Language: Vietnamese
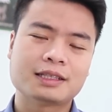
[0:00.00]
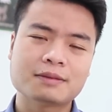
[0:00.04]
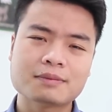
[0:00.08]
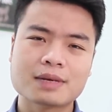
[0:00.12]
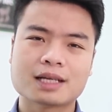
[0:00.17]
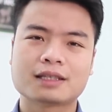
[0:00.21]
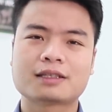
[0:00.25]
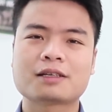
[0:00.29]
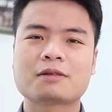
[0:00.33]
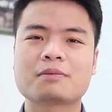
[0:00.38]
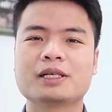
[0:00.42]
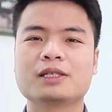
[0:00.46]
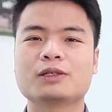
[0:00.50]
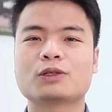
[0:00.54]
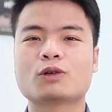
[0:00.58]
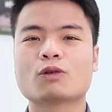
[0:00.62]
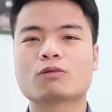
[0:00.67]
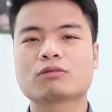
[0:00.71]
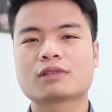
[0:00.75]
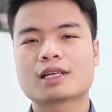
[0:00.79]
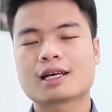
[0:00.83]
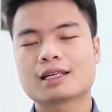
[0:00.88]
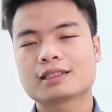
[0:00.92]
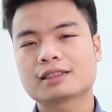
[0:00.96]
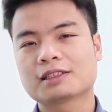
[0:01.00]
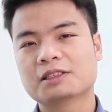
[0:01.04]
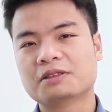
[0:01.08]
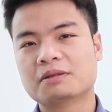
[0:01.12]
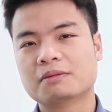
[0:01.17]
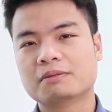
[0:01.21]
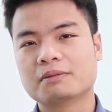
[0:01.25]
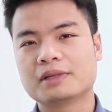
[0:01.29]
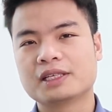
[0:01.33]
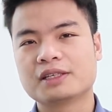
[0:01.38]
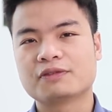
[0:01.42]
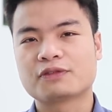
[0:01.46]
Chính bản thân mình cũng đã
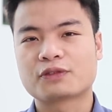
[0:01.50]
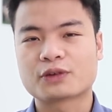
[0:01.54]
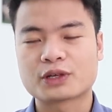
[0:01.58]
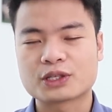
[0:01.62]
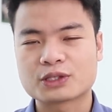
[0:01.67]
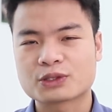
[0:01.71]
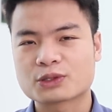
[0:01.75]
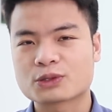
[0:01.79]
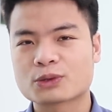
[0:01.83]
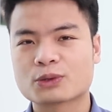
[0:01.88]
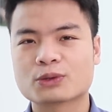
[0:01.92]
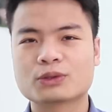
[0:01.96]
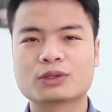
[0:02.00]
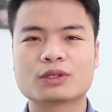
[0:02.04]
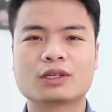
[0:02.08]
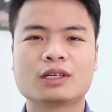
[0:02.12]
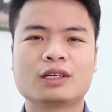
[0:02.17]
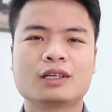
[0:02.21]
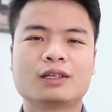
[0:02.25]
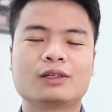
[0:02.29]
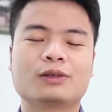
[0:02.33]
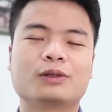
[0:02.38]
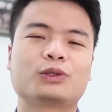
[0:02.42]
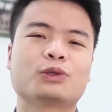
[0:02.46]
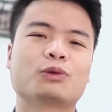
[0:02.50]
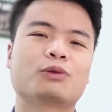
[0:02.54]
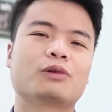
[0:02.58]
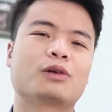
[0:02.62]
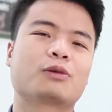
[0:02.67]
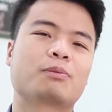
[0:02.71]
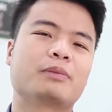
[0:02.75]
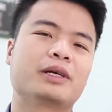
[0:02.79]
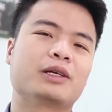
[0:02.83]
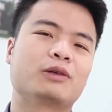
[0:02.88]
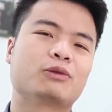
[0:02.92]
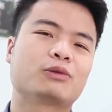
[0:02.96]
từng bị friend zone. Nói chung
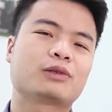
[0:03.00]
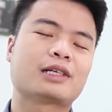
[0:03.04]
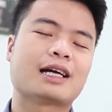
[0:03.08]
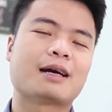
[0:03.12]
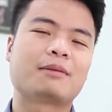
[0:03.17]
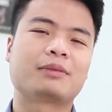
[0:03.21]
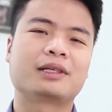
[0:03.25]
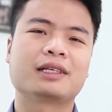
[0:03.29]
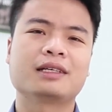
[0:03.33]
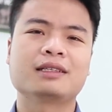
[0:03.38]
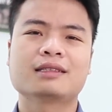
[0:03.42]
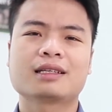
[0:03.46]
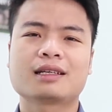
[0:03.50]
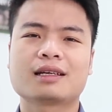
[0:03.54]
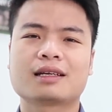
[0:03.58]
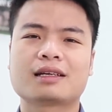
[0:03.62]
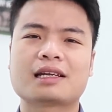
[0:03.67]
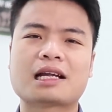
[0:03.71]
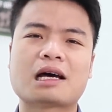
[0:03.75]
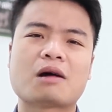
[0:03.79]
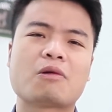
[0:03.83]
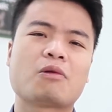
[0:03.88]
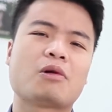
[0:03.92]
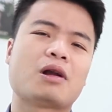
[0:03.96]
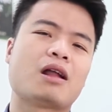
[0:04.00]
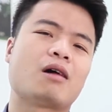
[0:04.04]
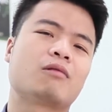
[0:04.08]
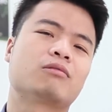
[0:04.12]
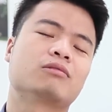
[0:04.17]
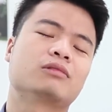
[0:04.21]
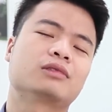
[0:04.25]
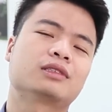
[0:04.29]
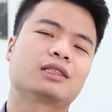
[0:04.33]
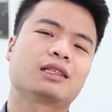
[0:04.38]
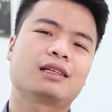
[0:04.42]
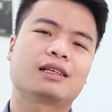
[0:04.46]
là mình cũng cảm thấy rất là đau
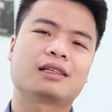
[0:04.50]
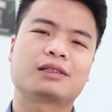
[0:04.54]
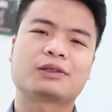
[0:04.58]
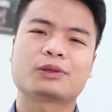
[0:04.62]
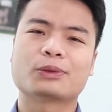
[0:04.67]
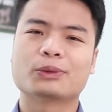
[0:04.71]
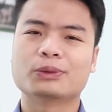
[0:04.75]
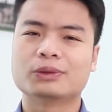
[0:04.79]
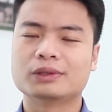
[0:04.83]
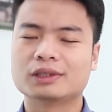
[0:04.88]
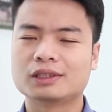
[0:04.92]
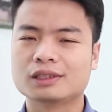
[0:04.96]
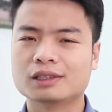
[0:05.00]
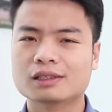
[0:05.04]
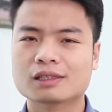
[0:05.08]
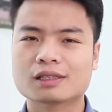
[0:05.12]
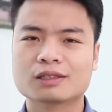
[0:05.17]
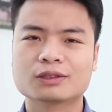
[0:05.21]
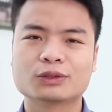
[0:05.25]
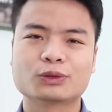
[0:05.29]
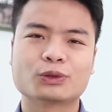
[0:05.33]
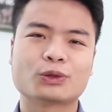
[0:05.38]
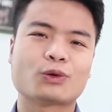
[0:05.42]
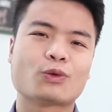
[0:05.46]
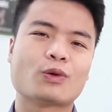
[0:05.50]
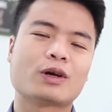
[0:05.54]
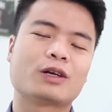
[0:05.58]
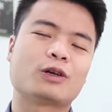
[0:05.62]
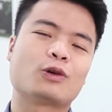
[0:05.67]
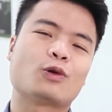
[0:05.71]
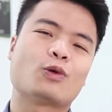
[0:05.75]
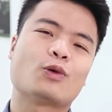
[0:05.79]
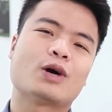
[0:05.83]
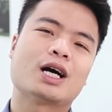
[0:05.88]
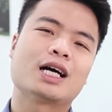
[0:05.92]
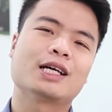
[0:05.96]
lòng, rất là tổn thương, rồi
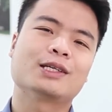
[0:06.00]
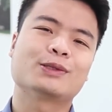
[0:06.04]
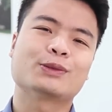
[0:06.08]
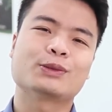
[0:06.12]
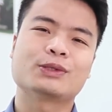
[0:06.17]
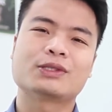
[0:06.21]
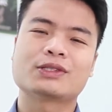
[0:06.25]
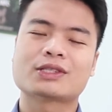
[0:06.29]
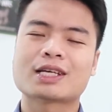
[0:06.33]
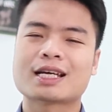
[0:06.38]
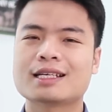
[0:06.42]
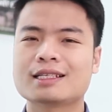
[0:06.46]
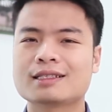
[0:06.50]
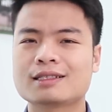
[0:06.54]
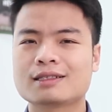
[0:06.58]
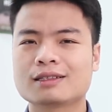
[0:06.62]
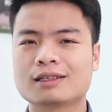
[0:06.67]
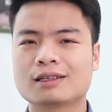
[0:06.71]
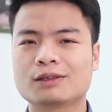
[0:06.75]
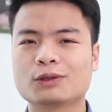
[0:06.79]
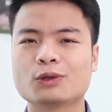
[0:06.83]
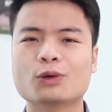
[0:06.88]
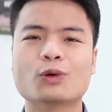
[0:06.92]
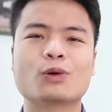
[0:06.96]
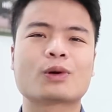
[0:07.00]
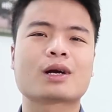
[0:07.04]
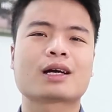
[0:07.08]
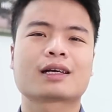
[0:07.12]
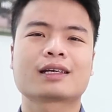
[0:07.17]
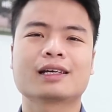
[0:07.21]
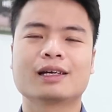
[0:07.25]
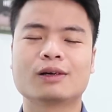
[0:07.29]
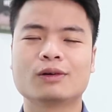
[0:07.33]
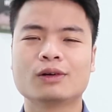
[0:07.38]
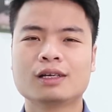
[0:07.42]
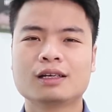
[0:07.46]
quằn quại, rồi say sưa đủ
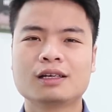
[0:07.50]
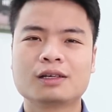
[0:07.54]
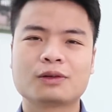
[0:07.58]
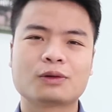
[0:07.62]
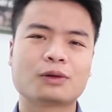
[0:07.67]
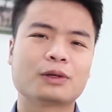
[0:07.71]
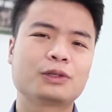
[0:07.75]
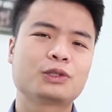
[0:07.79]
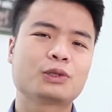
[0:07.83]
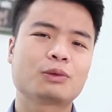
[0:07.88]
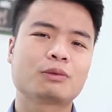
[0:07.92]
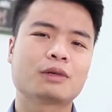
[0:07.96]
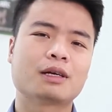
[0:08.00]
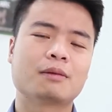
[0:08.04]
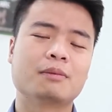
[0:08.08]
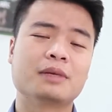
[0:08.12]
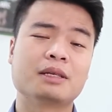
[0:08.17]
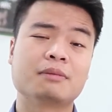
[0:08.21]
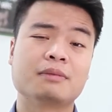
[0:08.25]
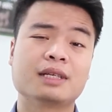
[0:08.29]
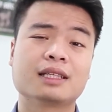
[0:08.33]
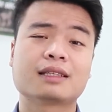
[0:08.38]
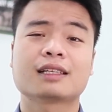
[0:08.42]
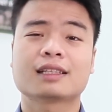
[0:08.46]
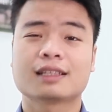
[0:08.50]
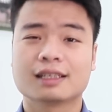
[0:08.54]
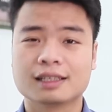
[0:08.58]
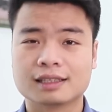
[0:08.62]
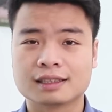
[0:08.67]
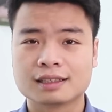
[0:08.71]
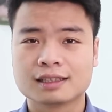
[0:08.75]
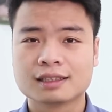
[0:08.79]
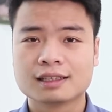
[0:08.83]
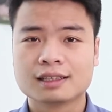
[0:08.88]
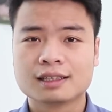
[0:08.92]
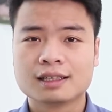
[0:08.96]
các kiểu. Nói chung là mình bị thất
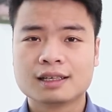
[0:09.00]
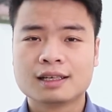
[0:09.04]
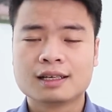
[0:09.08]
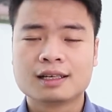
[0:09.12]
tình.